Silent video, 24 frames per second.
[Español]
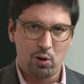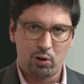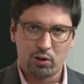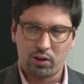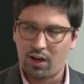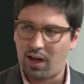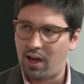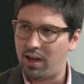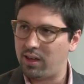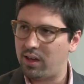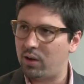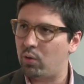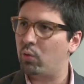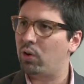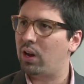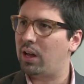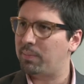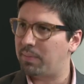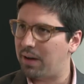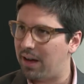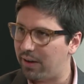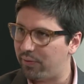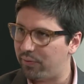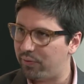lo que hay es una
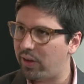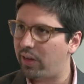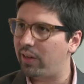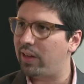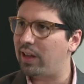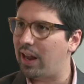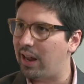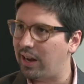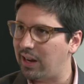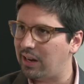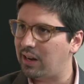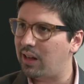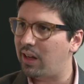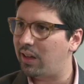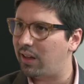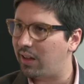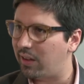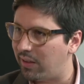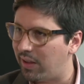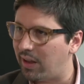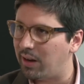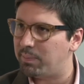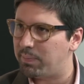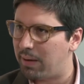mafia de la harina
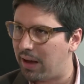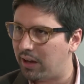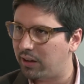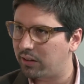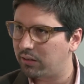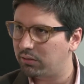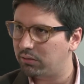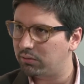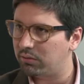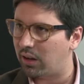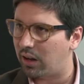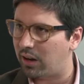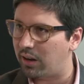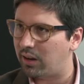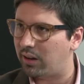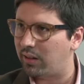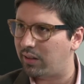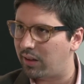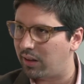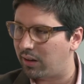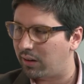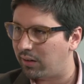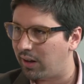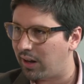del, pan,
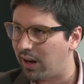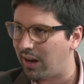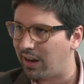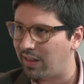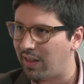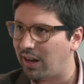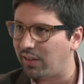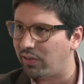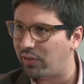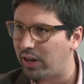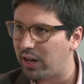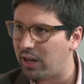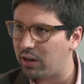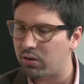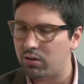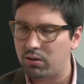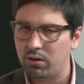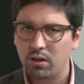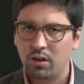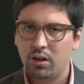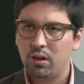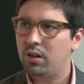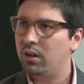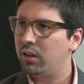de, de, la harina del trigo,
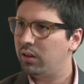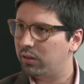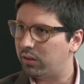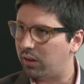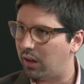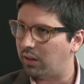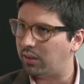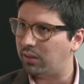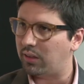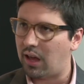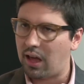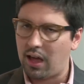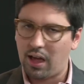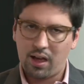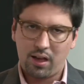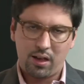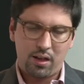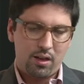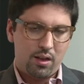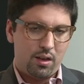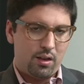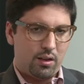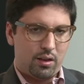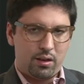que
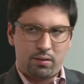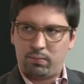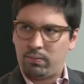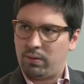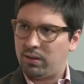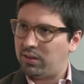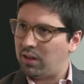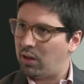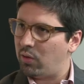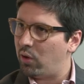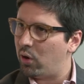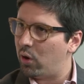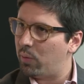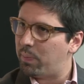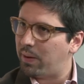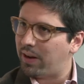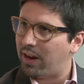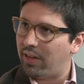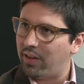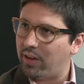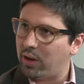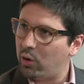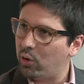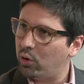está eh, metiendo a los
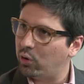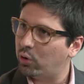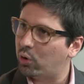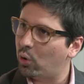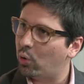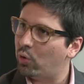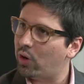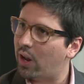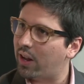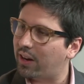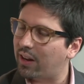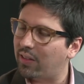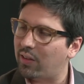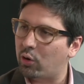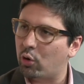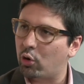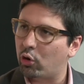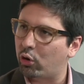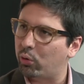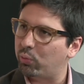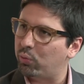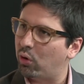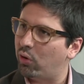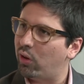panaderos en toda una red de
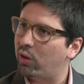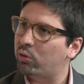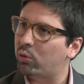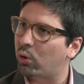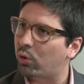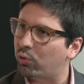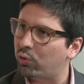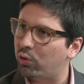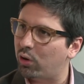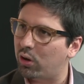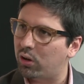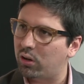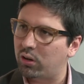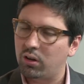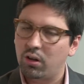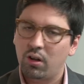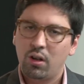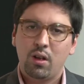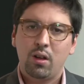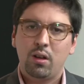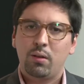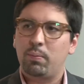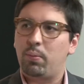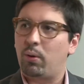corrupción y extorsión,
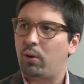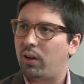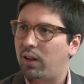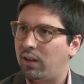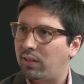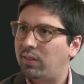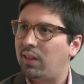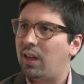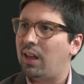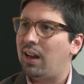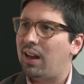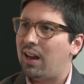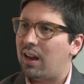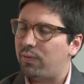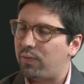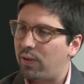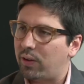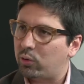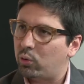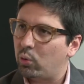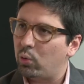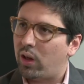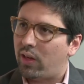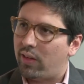porque tienen las
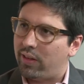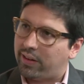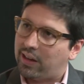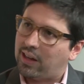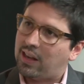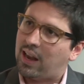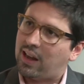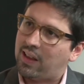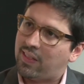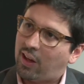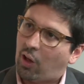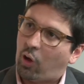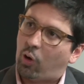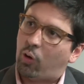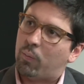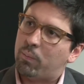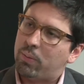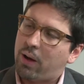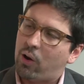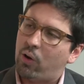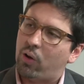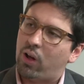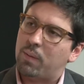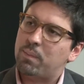facturas de que la harina que
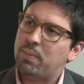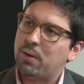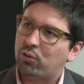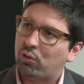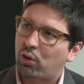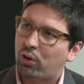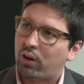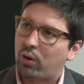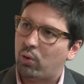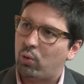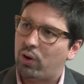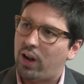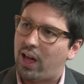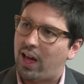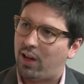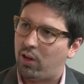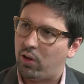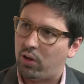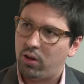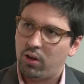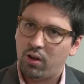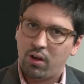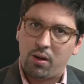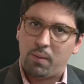compraron es a precio
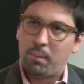regulado,